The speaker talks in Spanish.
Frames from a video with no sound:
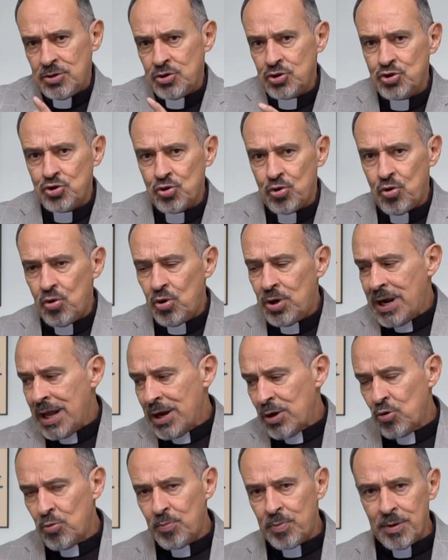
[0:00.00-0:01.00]
Yo
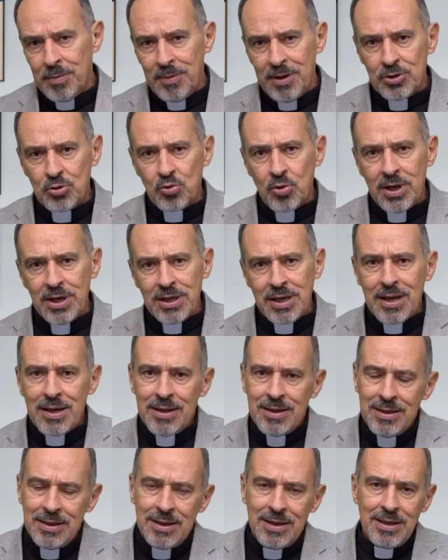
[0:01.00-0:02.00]
la complemento a
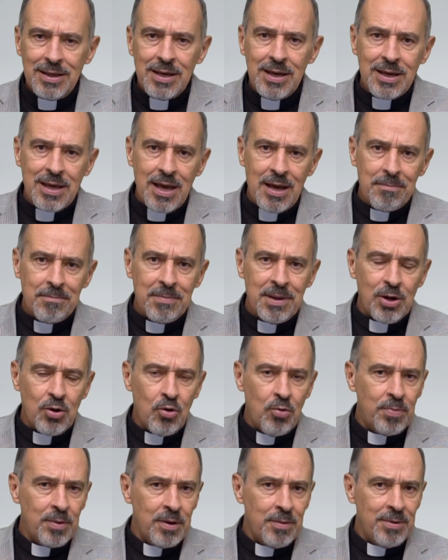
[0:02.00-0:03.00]
ella y ella me
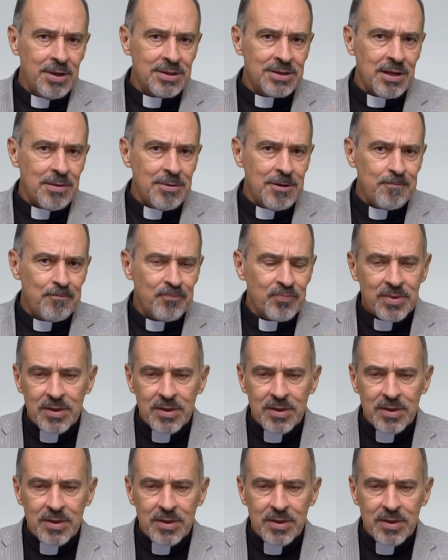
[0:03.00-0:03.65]
complementa a mí.